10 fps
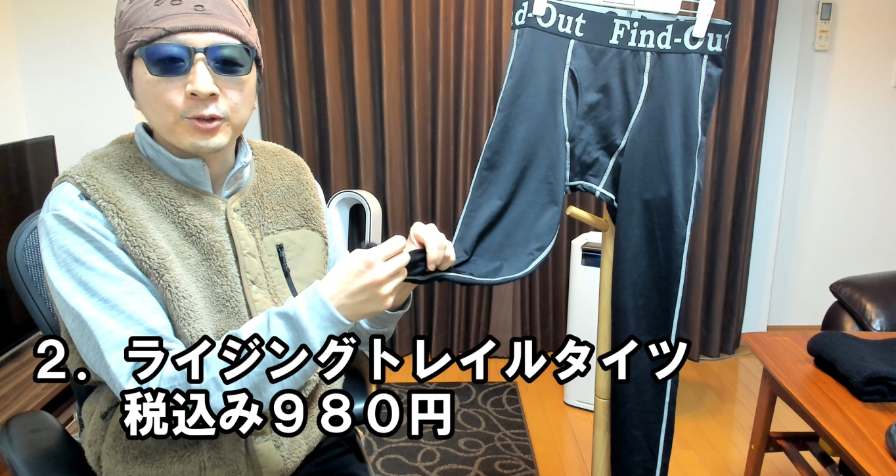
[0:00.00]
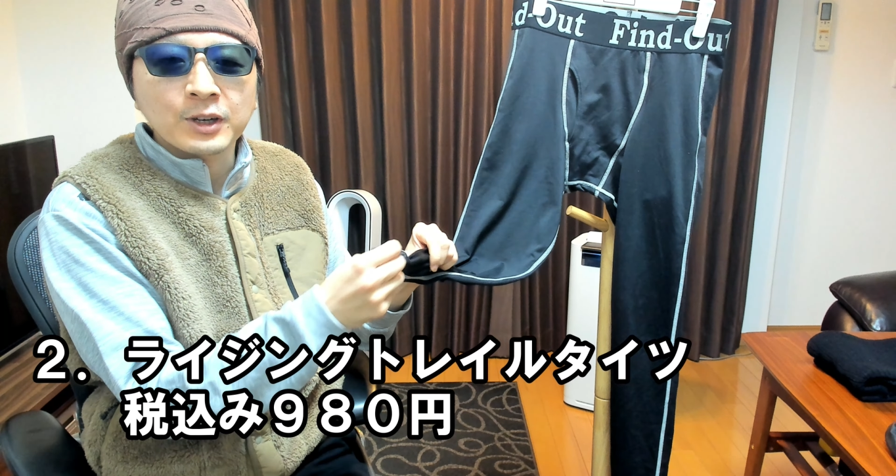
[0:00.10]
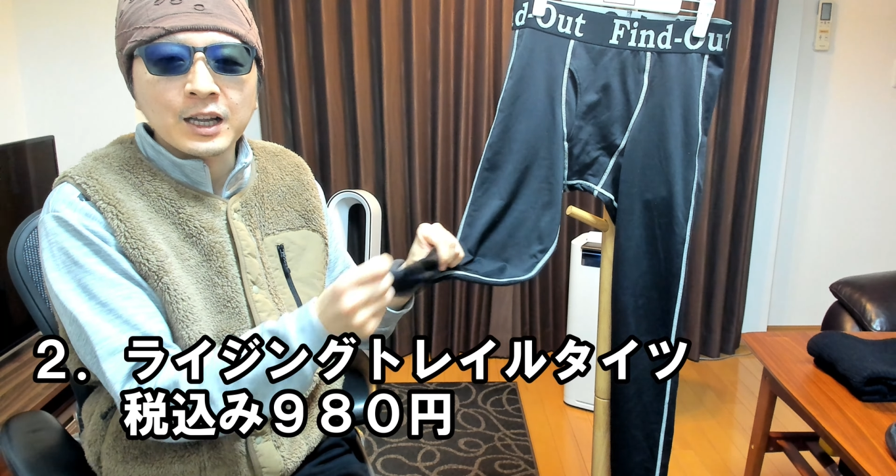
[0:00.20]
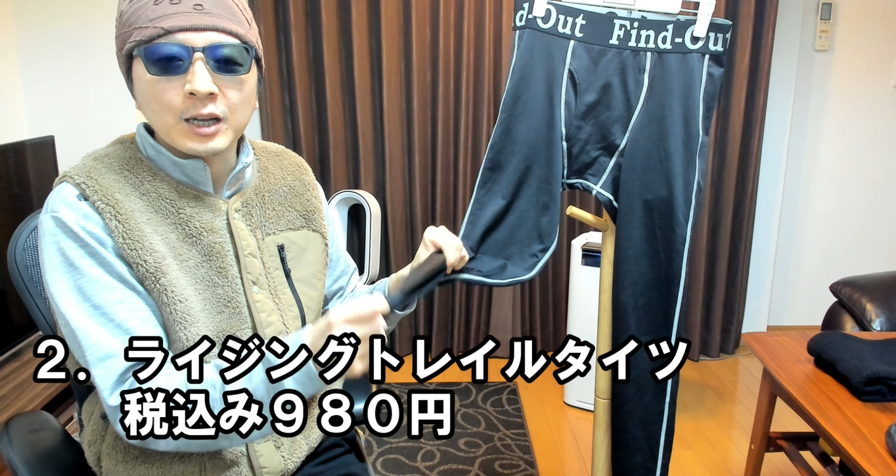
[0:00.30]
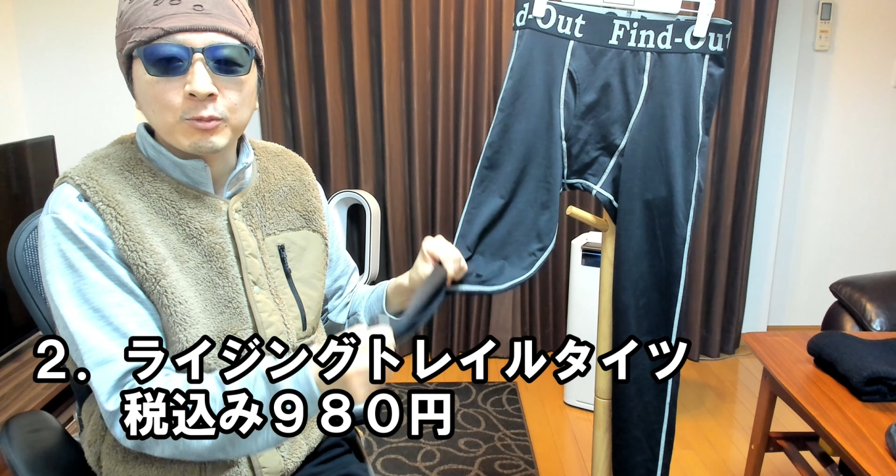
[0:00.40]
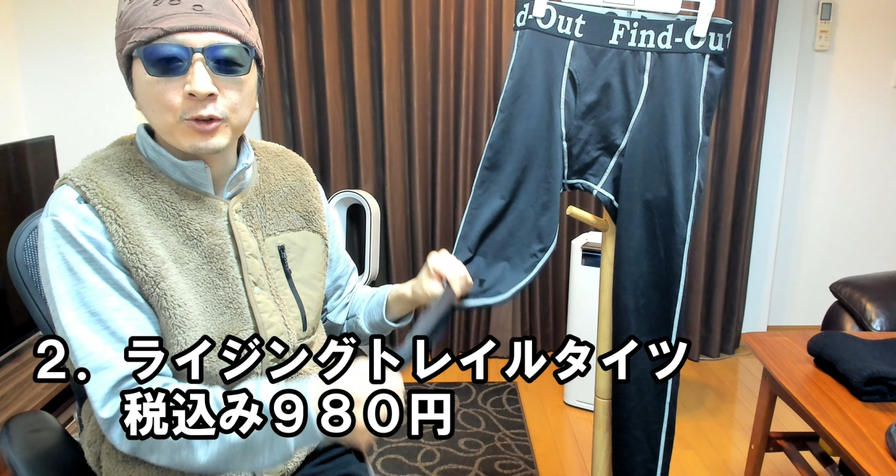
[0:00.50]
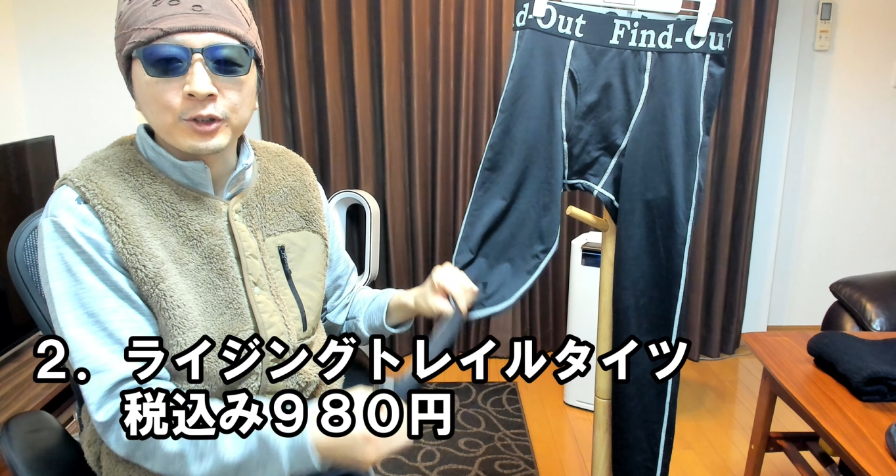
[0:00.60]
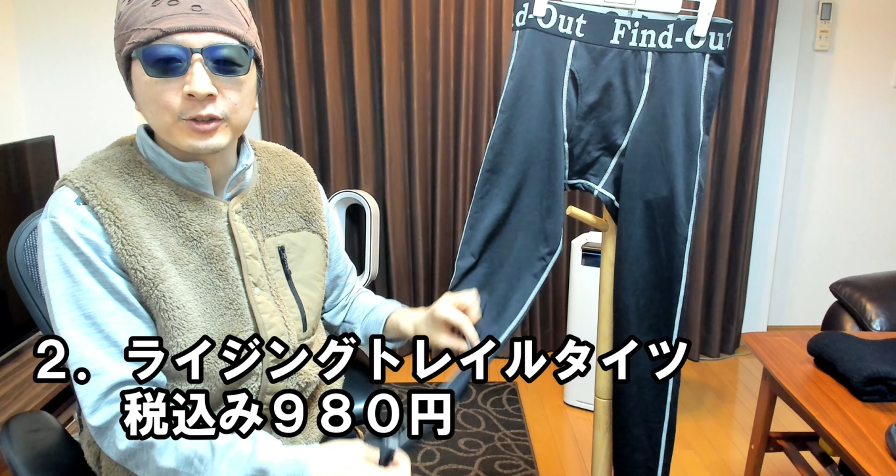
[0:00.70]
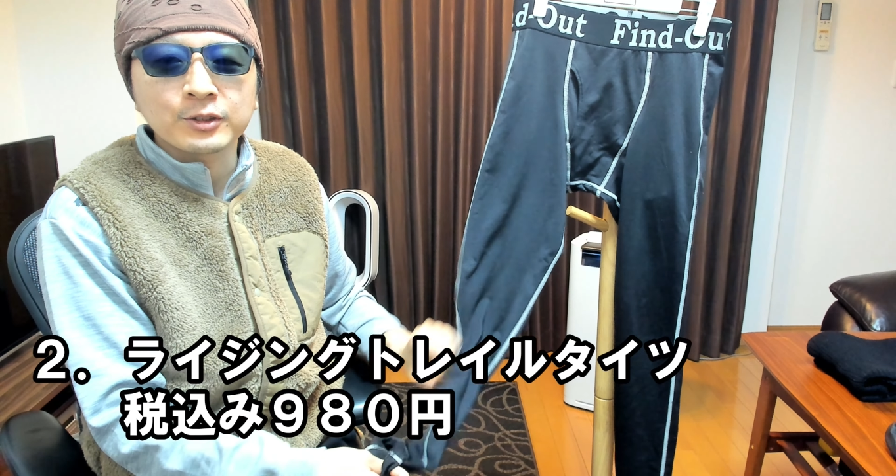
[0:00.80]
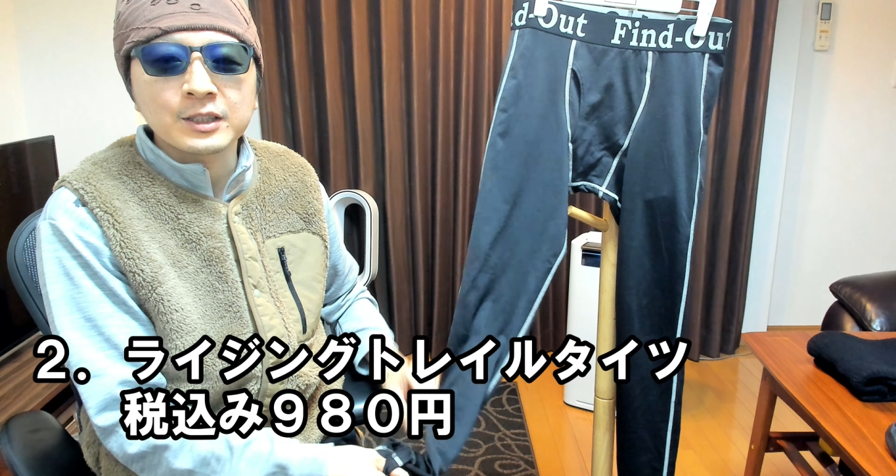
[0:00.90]
のが
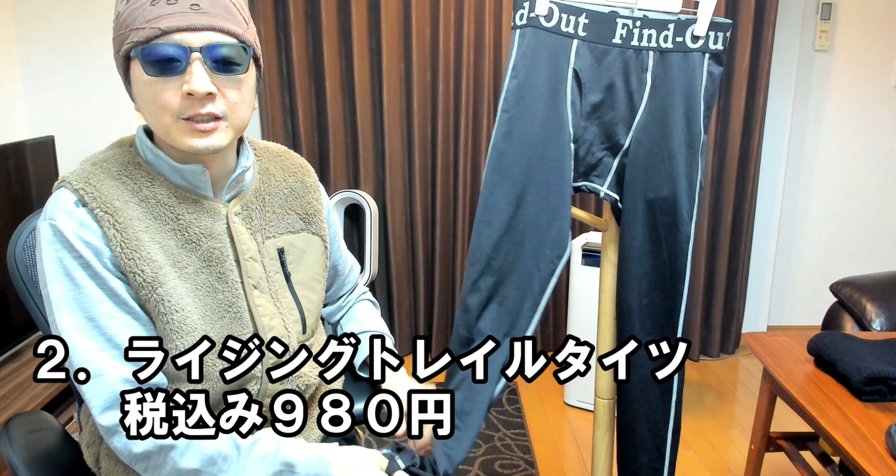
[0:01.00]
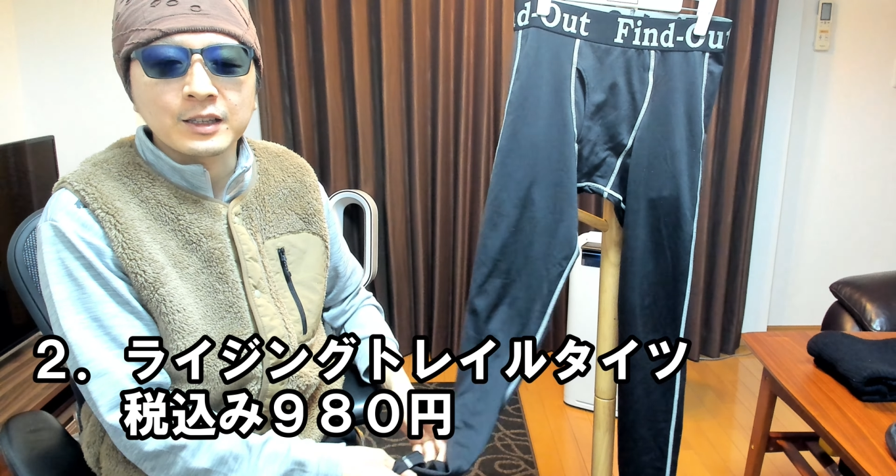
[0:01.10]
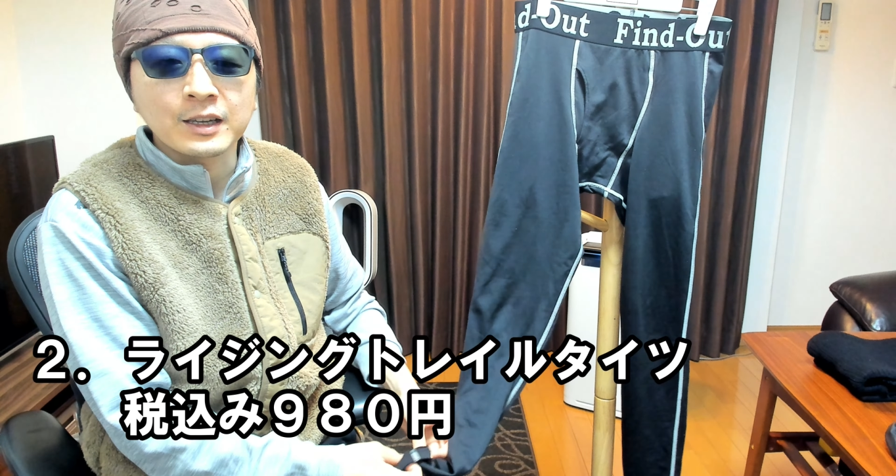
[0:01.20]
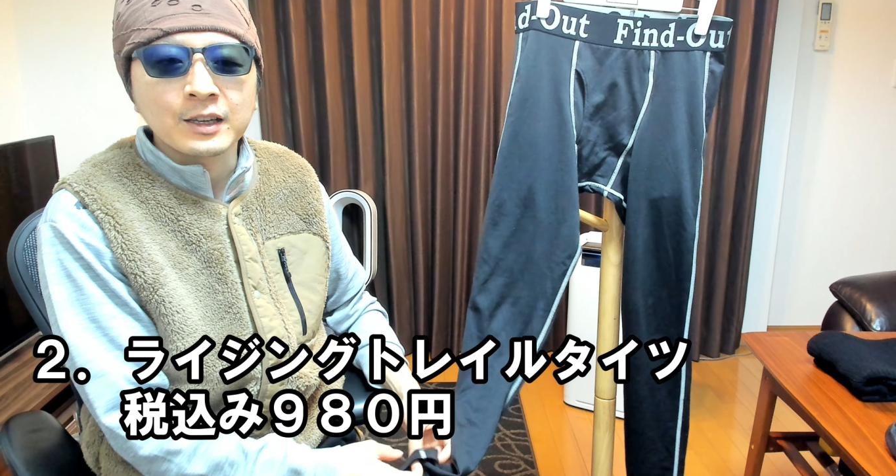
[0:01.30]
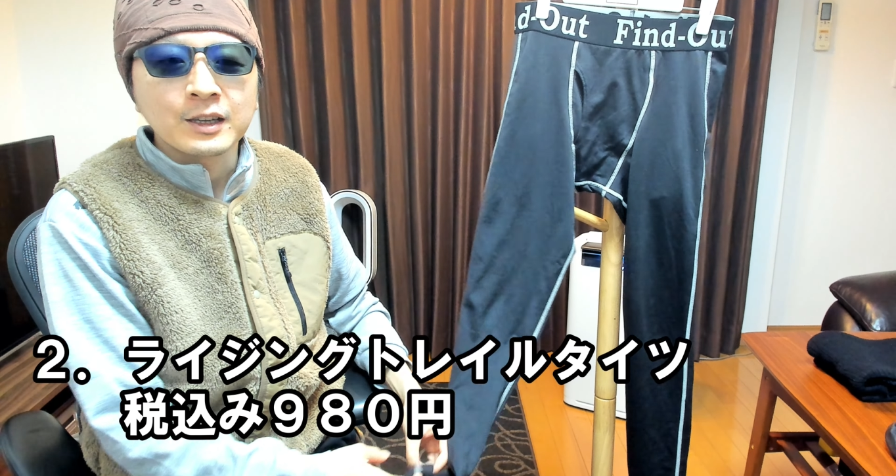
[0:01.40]
ポイントですね。